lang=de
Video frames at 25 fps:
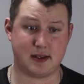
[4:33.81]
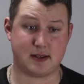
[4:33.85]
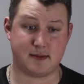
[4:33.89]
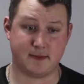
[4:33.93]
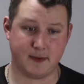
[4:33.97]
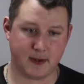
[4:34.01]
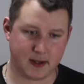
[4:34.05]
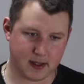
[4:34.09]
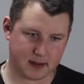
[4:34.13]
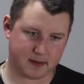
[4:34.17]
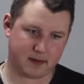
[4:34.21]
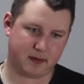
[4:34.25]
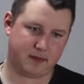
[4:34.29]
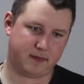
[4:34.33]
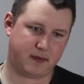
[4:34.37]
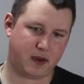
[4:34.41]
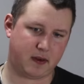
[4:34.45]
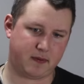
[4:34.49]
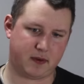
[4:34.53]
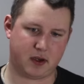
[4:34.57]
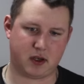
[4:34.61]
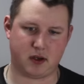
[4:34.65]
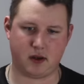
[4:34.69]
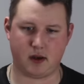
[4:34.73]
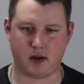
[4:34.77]
Es wird,
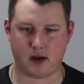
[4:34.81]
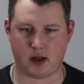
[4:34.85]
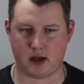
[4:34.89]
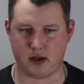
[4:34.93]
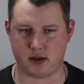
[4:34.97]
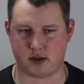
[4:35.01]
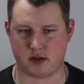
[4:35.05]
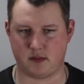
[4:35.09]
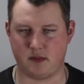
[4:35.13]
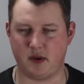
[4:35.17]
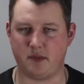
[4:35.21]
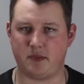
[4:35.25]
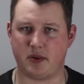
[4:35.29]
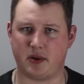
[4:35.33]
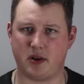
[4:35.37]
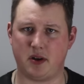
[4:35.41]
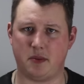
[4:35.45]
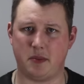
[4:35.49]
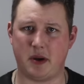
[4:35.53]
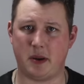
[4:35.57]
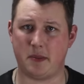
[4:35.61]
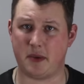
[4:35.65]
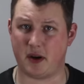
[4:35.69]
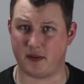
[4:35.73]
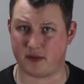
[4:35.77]
wie wir alle schon
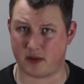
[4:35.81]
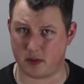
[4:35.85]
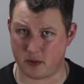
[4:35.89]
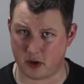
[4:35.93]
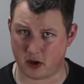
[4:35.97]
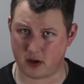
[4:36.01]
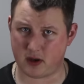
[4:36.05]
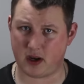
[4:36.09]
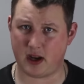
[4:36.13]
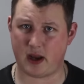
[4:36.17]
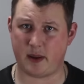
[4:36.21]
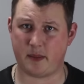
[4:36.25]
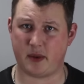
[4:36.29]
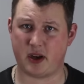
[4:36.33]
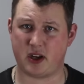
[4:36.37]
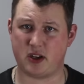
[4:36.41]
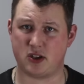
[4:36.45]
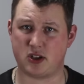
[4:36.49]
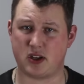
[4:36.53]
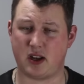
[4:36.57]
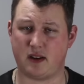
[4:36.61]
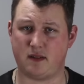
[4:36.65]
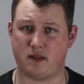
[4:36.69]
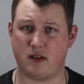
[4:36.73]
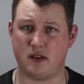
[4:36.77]
mitbekommen haben, auf dem Hockenheimring
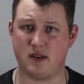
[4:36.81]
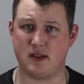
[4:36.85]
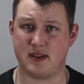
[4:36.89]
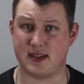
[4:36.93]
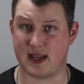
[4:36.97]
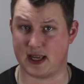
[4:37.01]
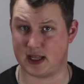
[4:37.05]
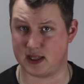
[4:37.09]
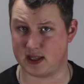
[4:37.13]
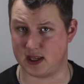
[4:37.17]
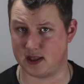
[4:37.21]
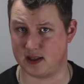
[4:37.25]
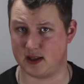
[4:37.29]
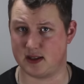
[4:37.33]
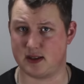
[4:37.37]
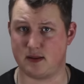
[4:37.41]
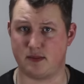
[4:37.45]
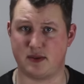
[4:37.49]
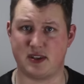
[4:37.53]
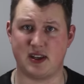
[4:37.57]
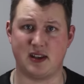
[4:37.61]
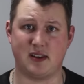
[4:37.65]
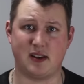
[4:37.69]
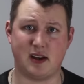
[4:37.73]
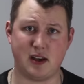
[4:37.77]
stattfinden, 16.
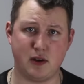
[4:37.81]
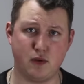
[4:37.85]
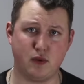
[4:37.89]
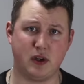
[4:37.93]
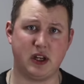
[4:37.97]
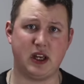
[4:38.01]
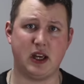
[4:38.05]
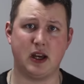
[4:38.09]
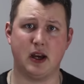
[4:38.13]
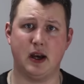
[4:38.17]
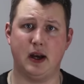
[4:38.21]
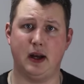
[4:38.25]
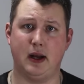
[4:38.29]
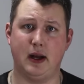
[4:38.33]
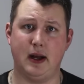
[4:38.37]
17. Juni.